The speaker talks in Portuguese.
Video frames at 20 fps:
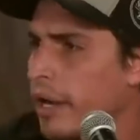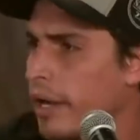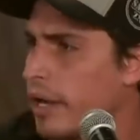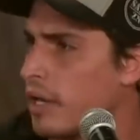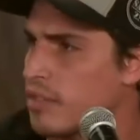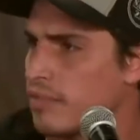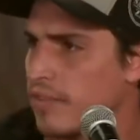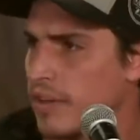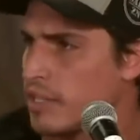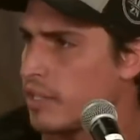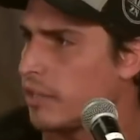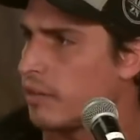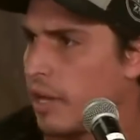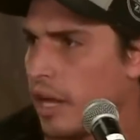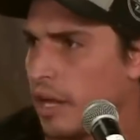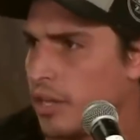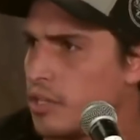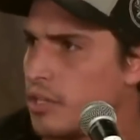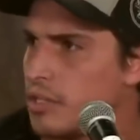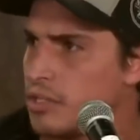né? Que eles fazem
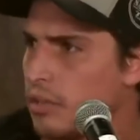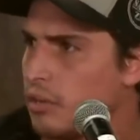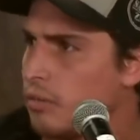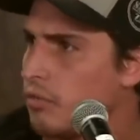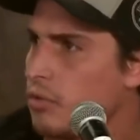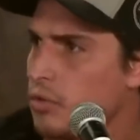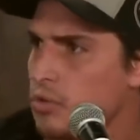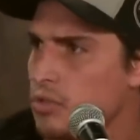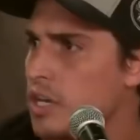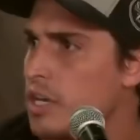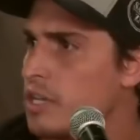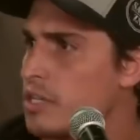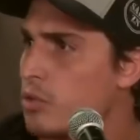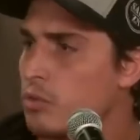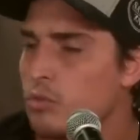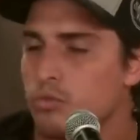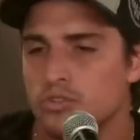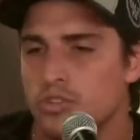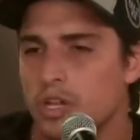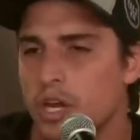testes em vocês.
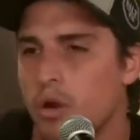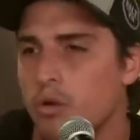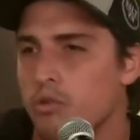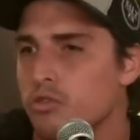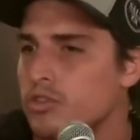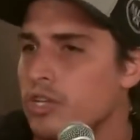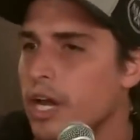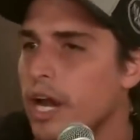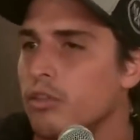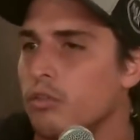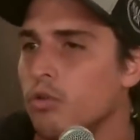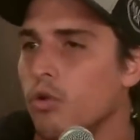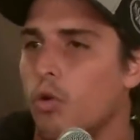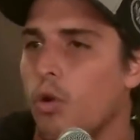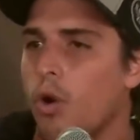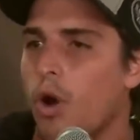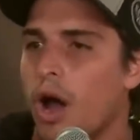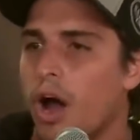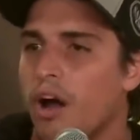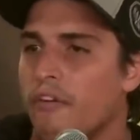Eu não sei ao mas é certo é
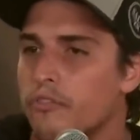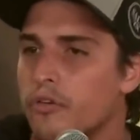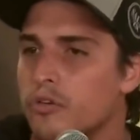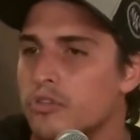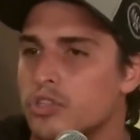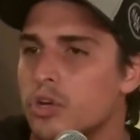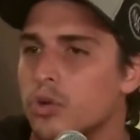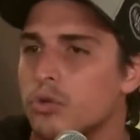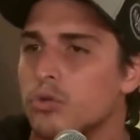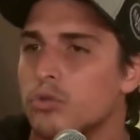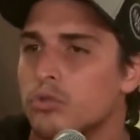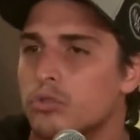bom, qual é a função